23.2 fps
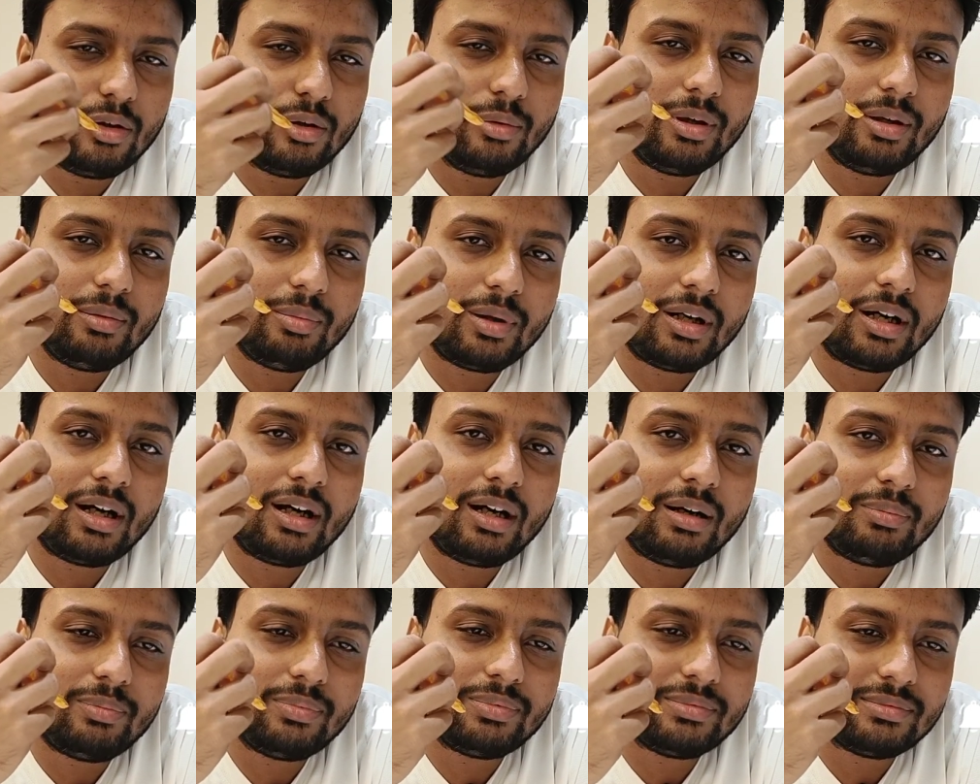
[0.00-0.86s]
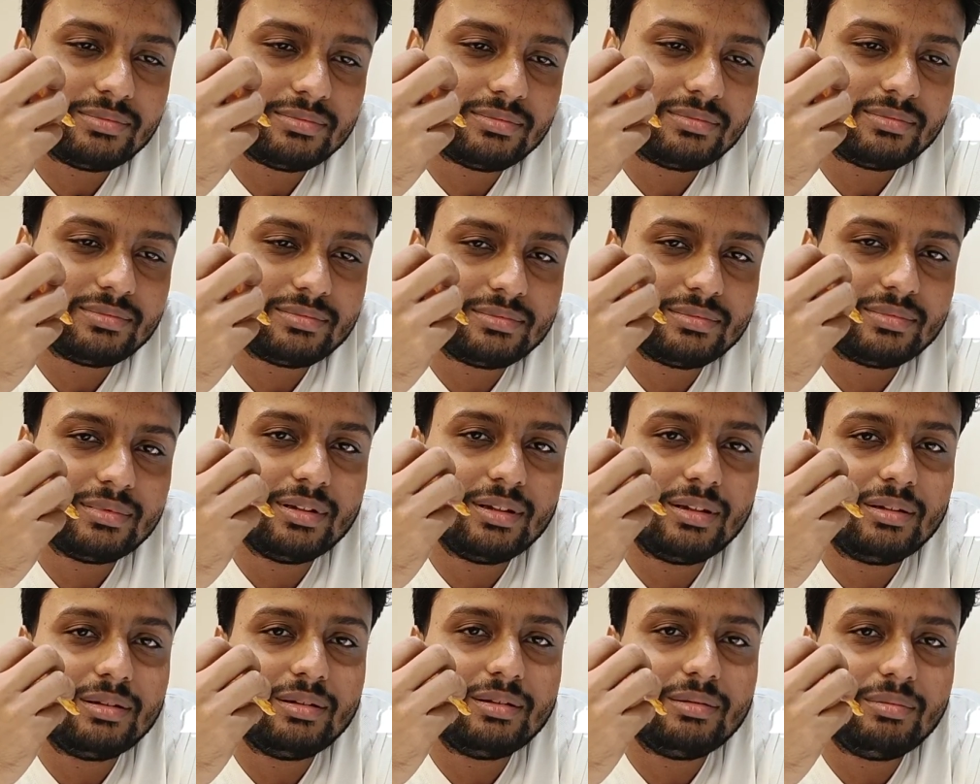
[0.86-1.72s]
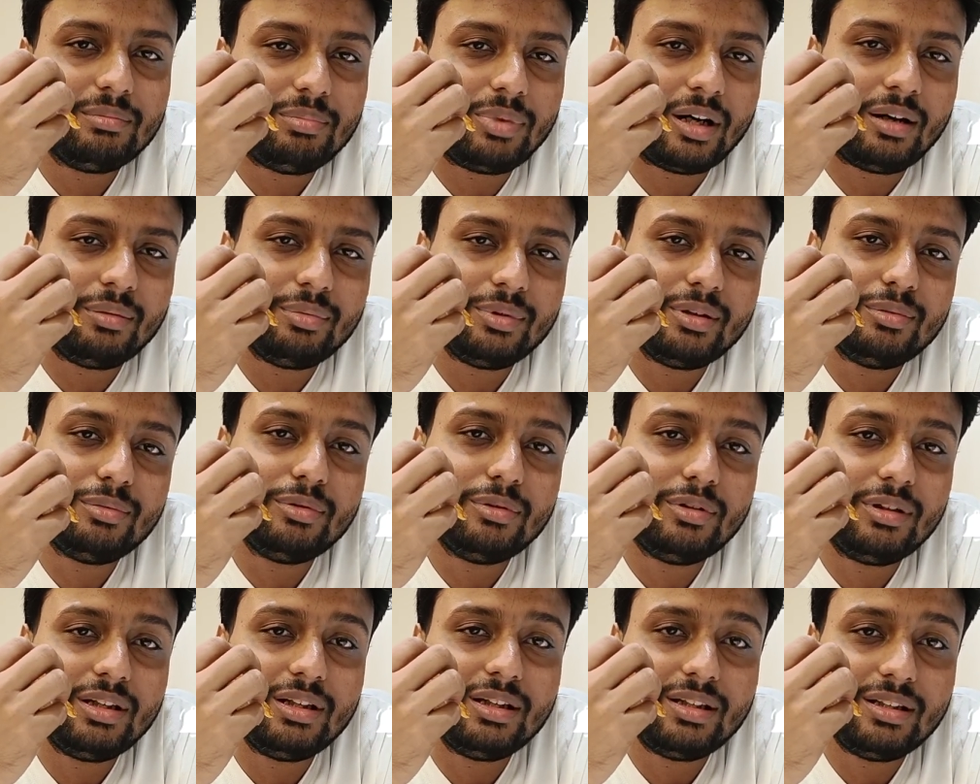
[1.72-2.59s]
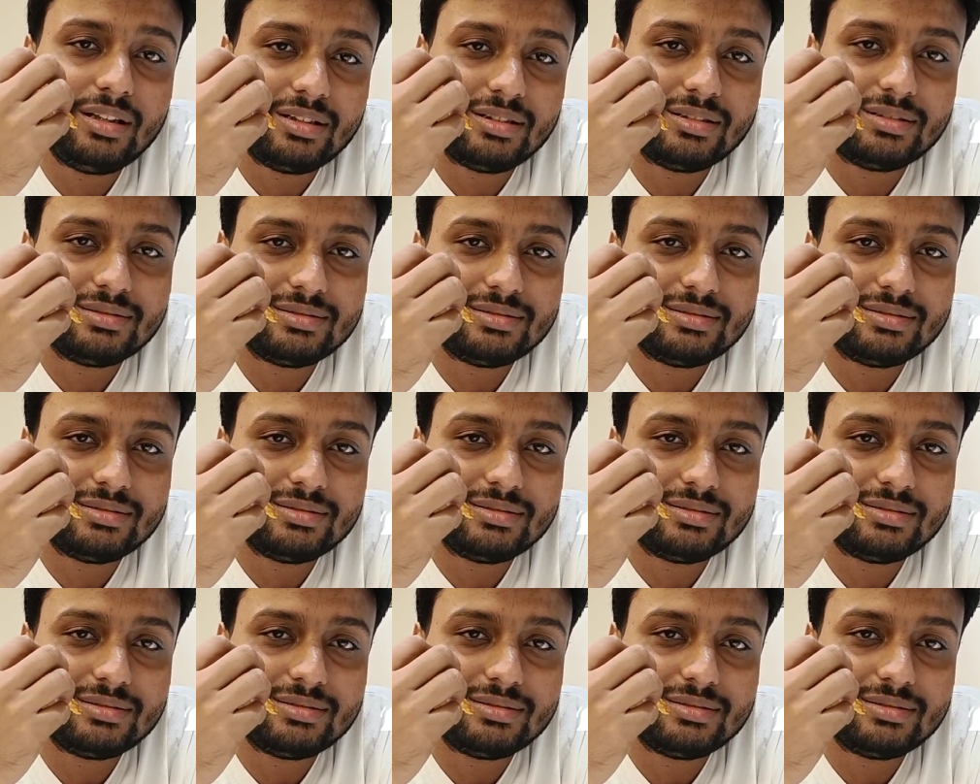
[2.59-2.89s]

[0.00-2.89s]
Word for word: লোভে বাপ আবে ভুড়ি